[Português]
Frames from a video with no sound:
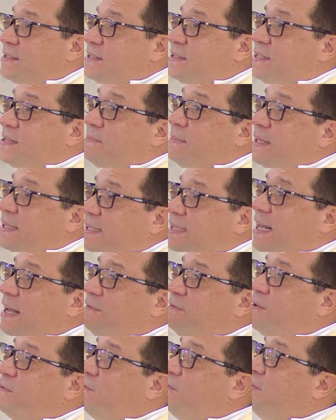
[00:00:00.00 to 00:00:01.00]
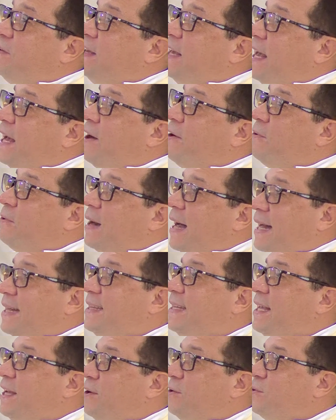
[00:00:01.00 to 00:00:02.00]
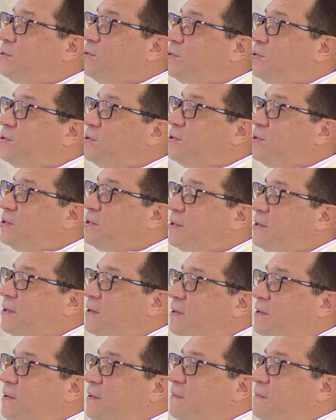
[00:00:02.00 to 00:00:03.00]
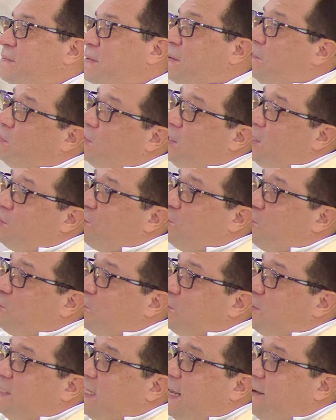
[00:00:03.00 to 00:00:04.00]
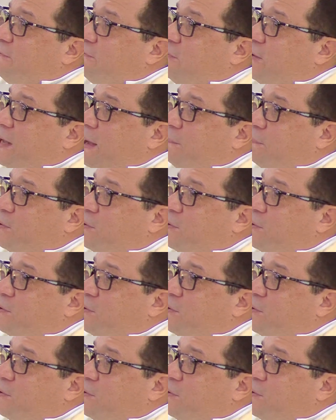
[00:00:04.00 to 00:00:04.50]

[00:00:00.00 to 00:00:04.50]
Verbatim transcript: se manteve fiel a Deus. E por isso José foi a